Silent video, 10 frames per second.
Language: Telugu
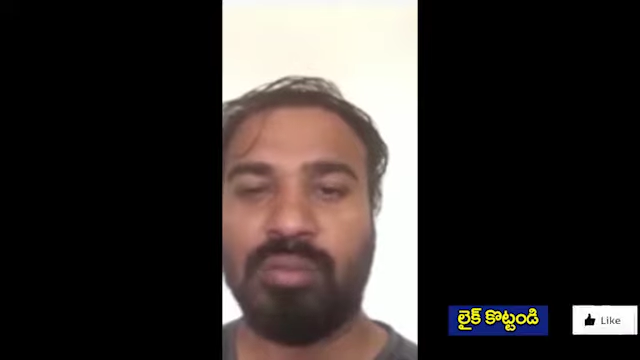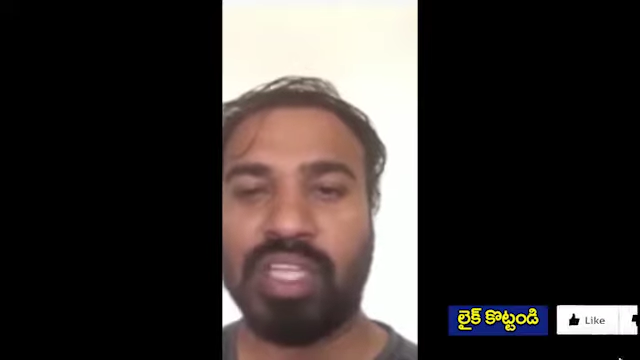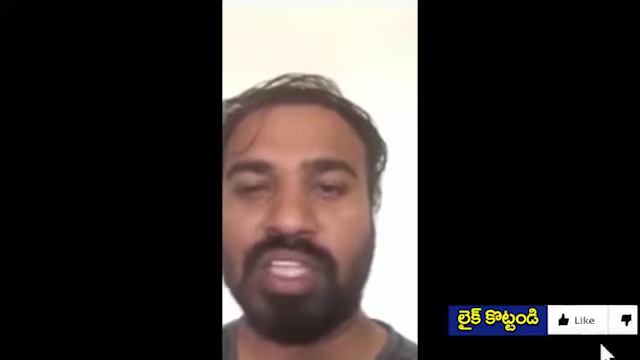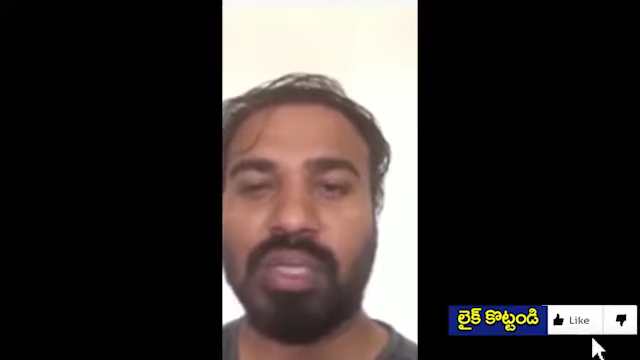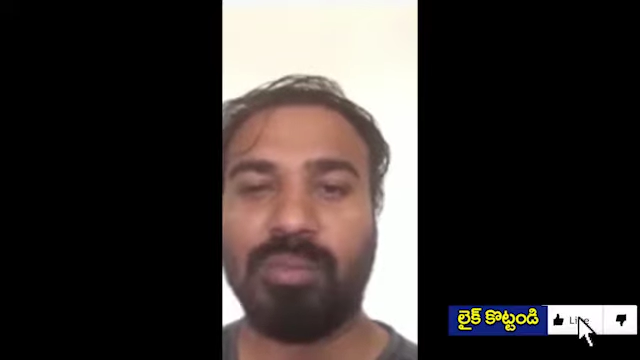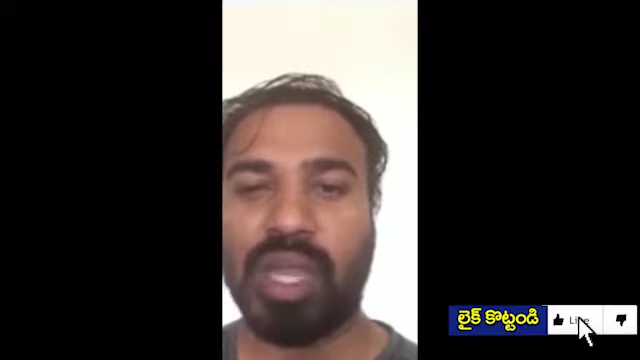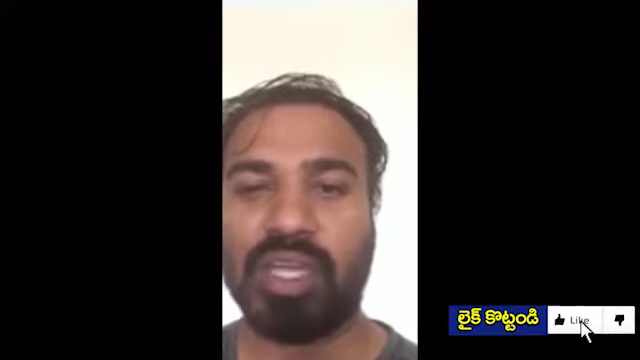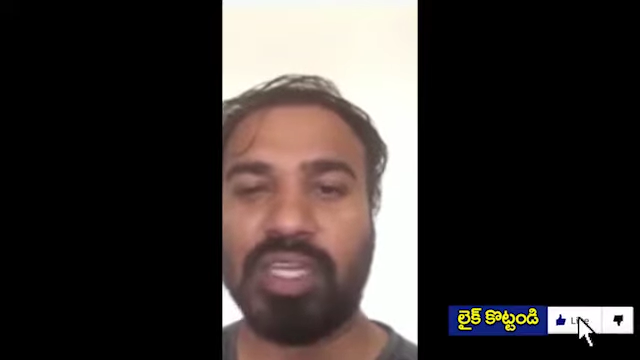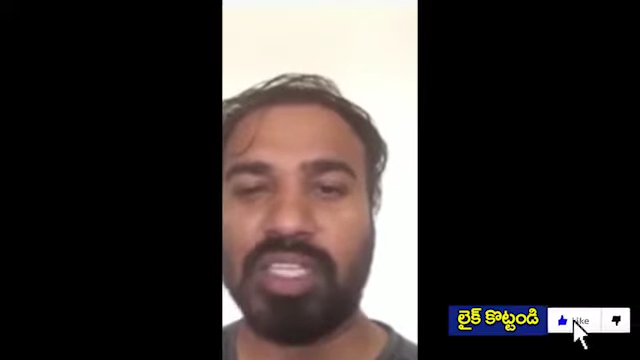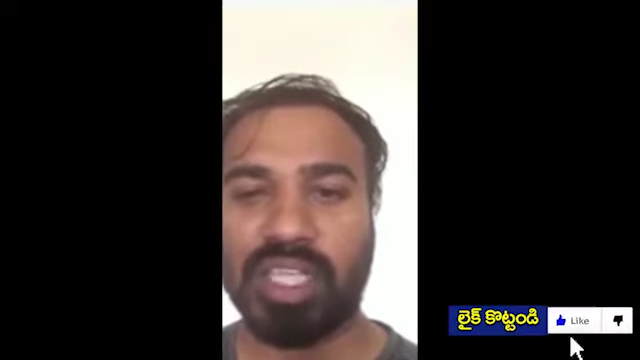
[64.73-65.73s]

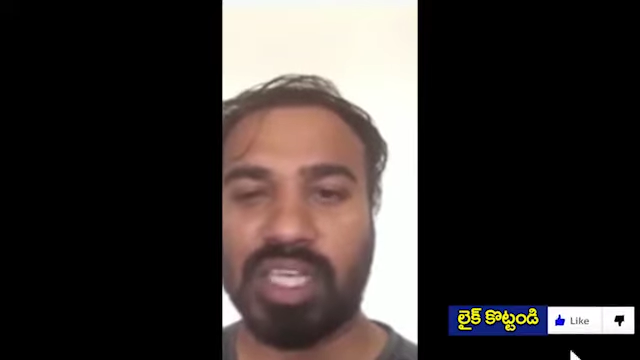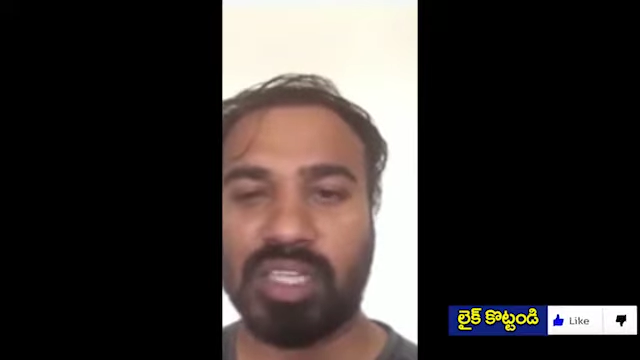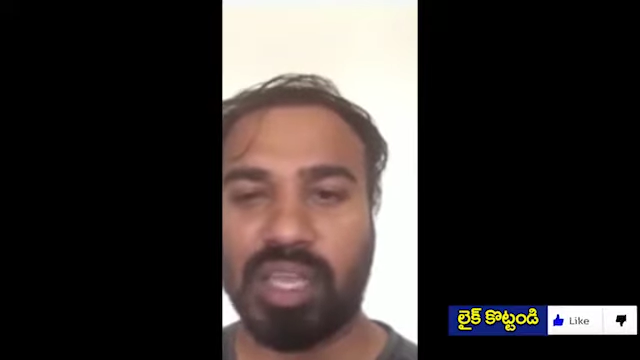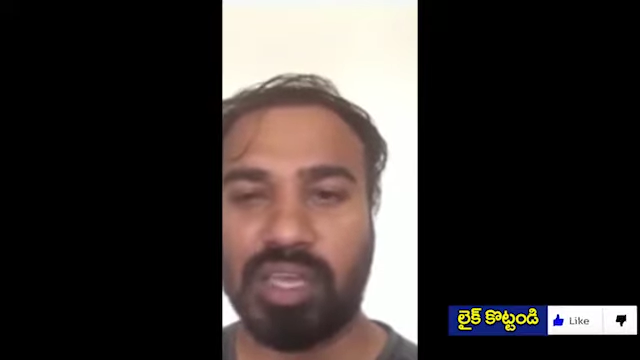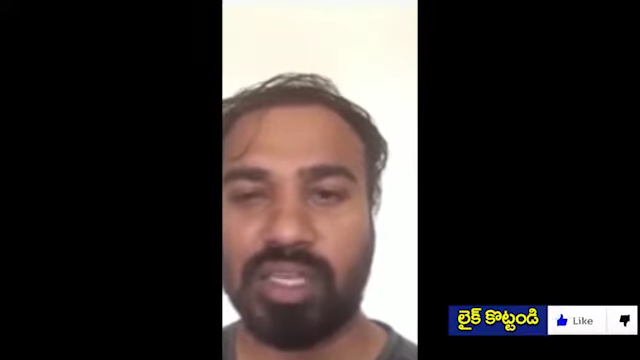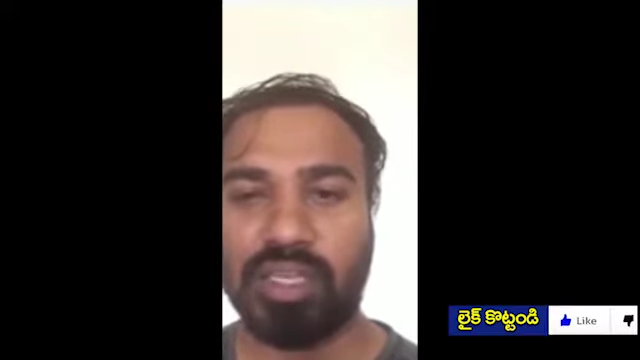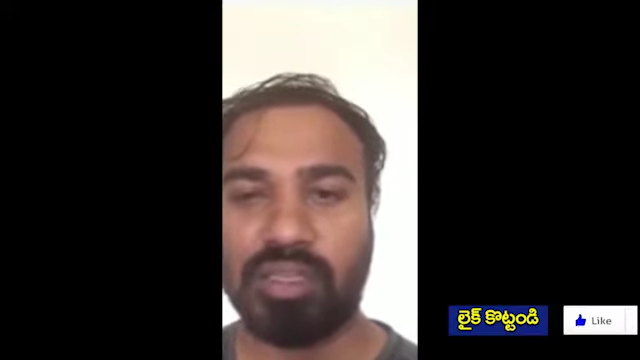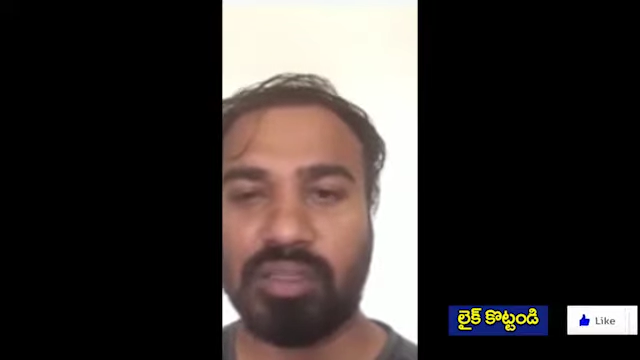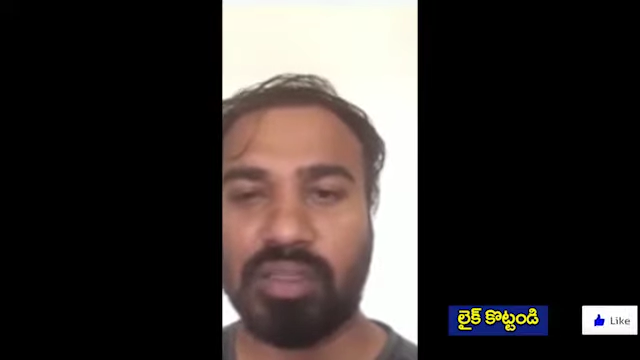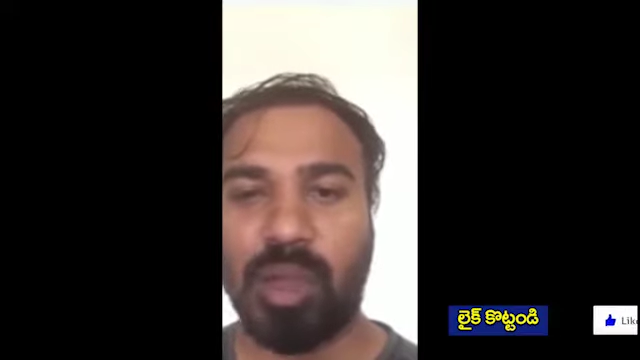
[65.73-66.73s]
మద్యపాన నిషేధాన్ని
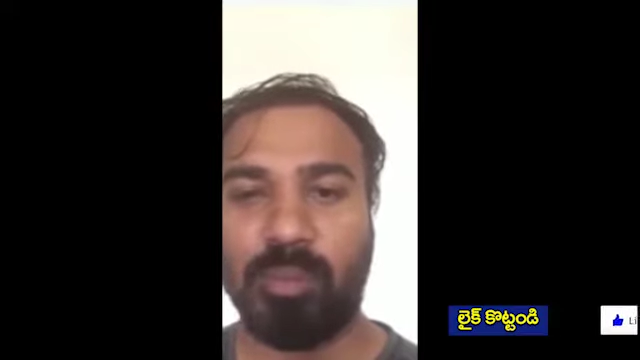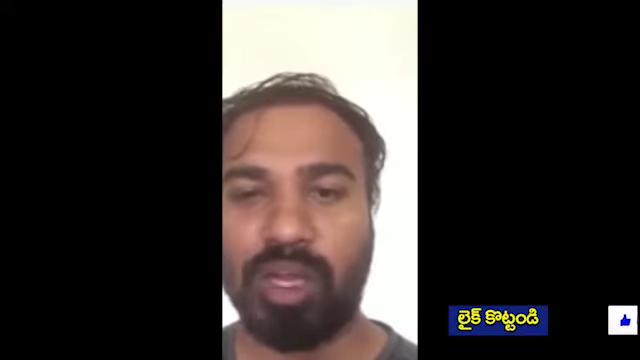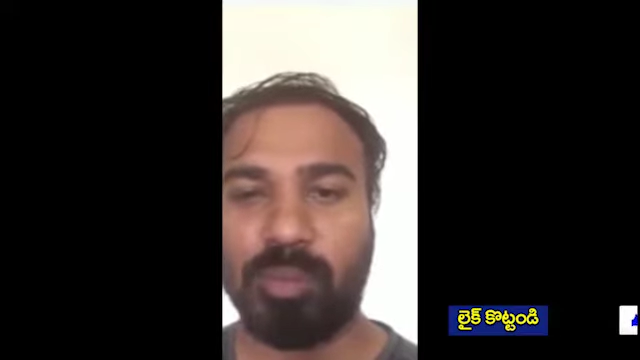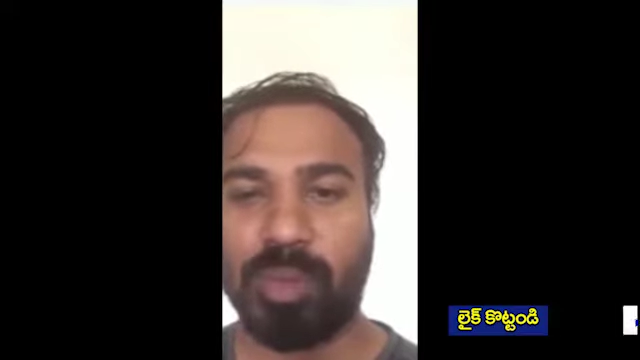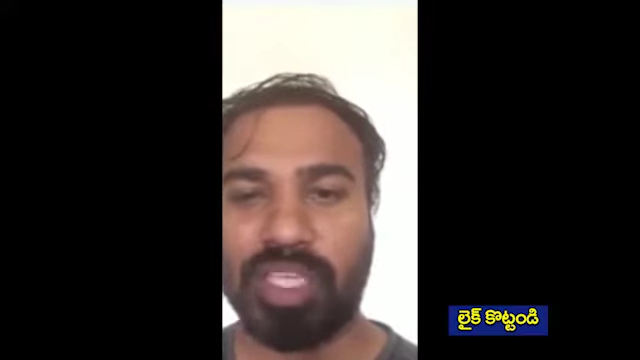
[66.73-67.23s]
అమలు